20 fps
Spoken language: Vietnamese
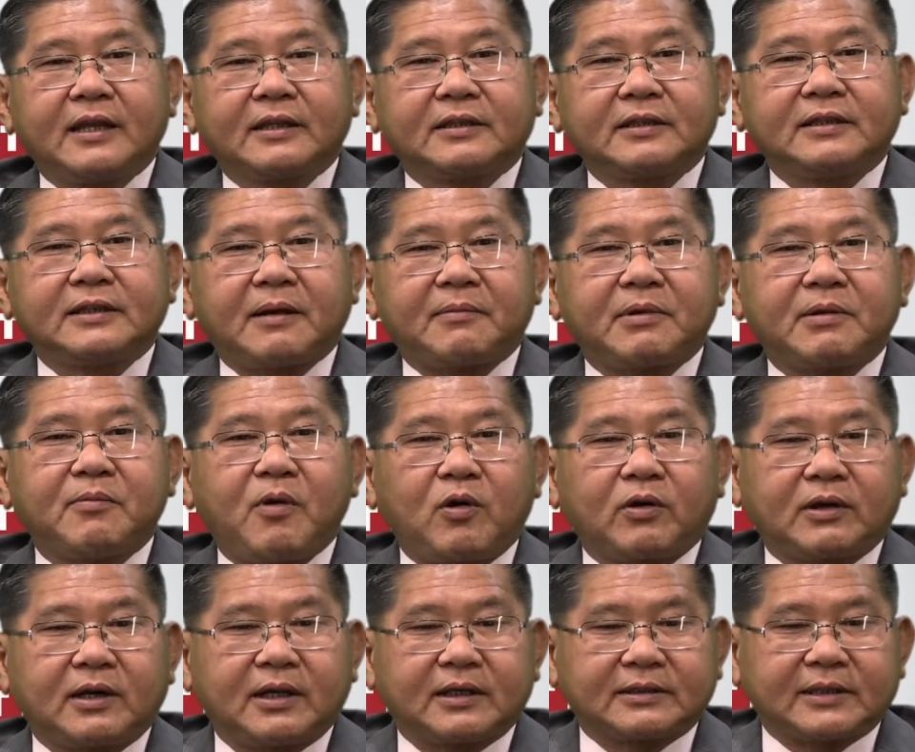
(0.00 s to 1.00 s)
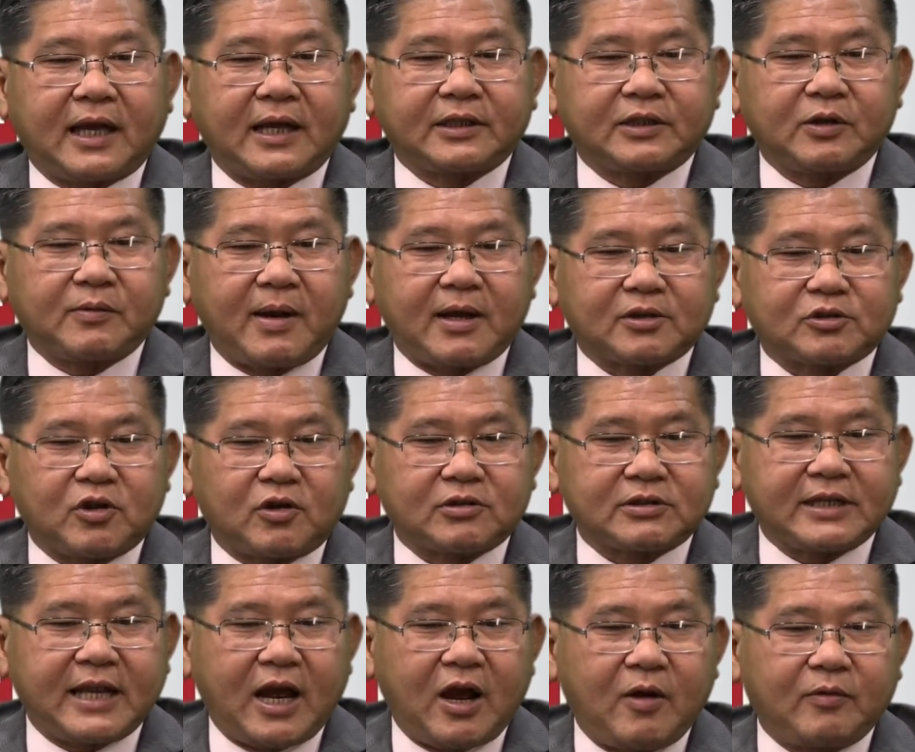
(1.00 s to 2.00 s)
thứ 51 ở tại tiểu bang
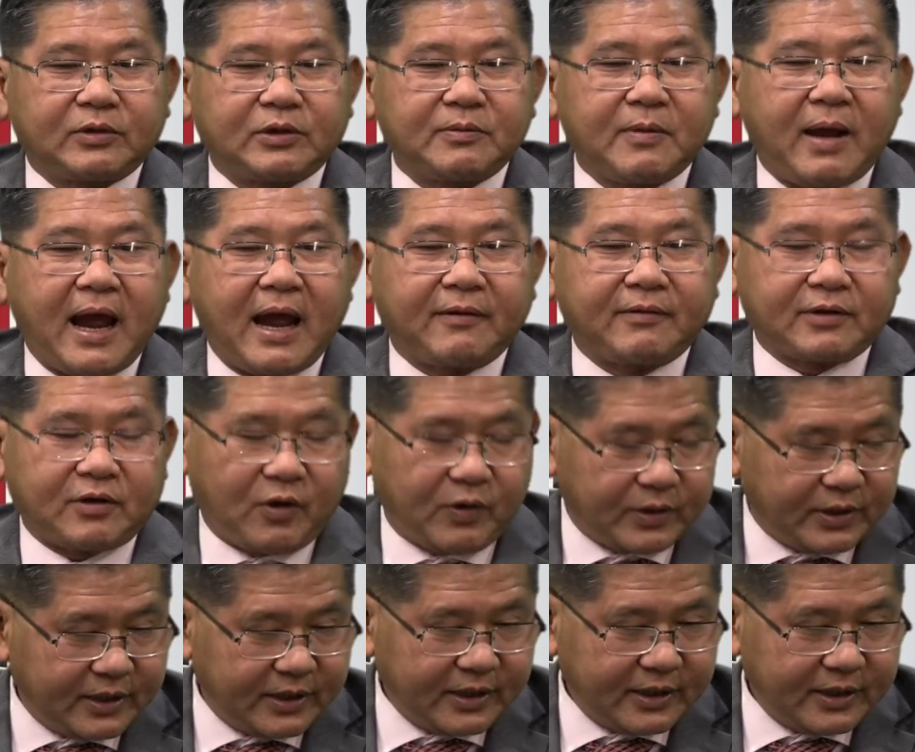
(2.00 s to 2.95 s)
Georgia hôm thứ ba vừa rồi